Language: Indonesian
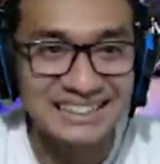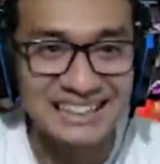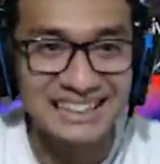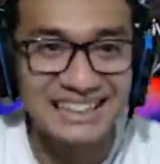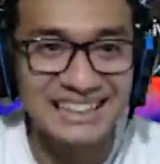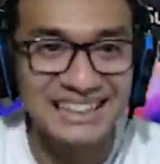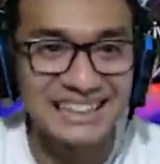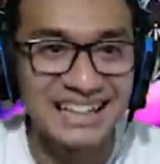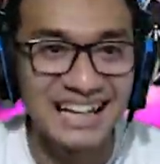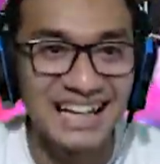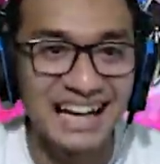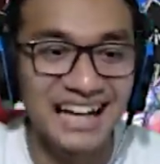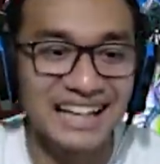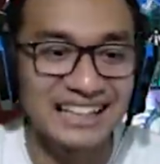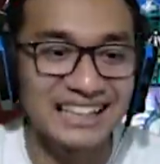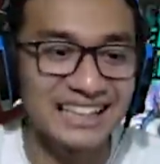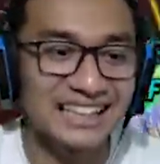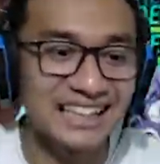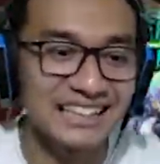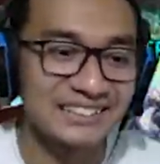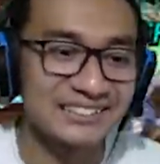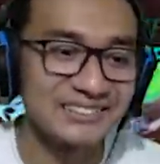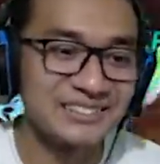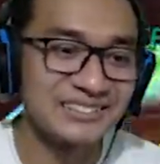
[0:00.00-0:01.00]
dan inilah
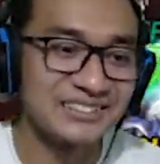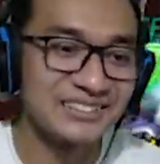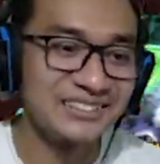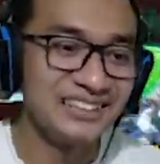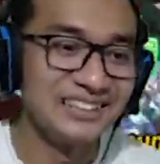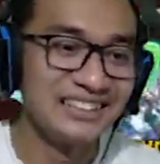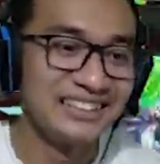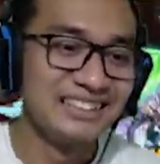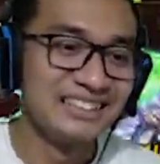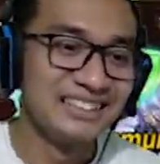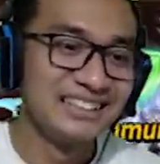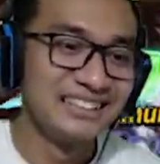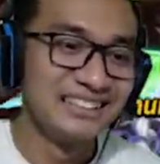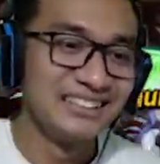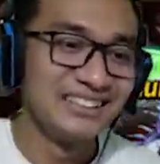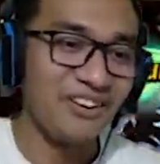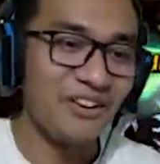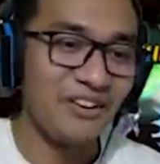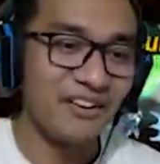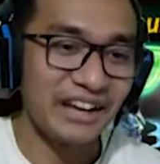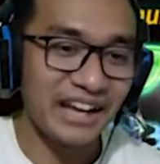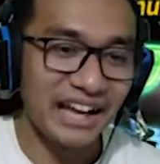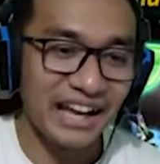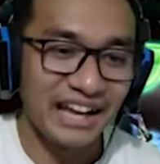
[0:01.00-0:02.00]
akhirku. Oke,